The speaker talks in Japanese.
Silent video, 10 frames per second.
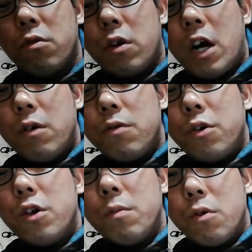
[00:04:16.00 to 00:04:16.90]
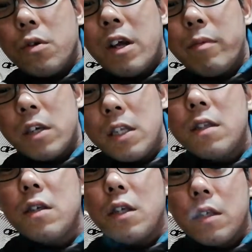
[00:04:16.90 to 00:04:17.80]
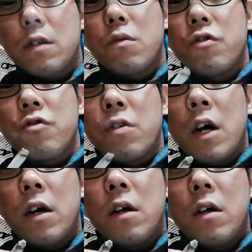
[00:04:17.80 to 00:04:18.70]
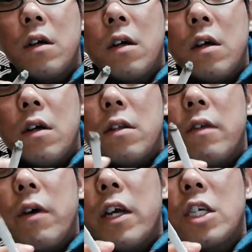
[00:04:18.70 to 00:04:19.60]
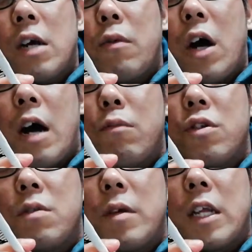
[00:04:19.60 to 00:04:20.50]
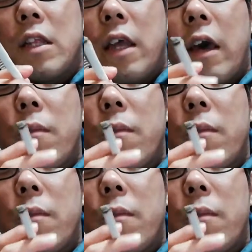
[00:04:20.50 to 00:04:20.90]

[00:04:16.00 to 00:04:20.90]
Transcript: のを買うよりも多分きついですこっちの方がでわりかし葉も詰めたんで